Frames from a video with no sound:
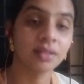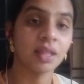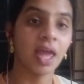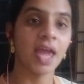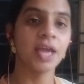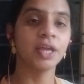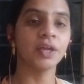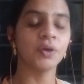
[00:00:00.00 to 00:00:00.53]

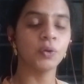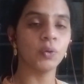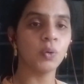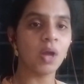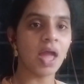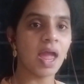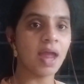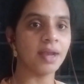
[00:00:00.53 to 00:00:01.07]
థ్యాంక్ యూ
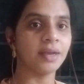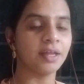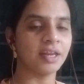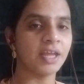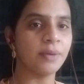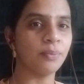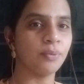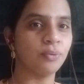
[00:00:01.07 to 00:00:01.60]
అండ్
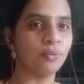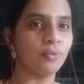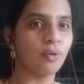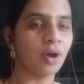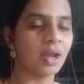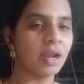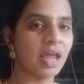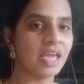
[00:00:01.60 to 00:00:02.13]
రేపు
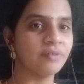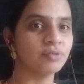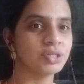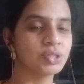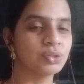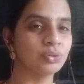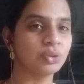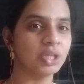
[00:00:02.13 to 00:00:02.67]
ఒక లైవ్
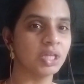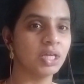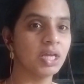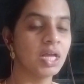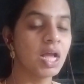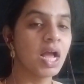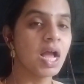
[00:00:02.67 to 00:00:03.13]
వస్తుంది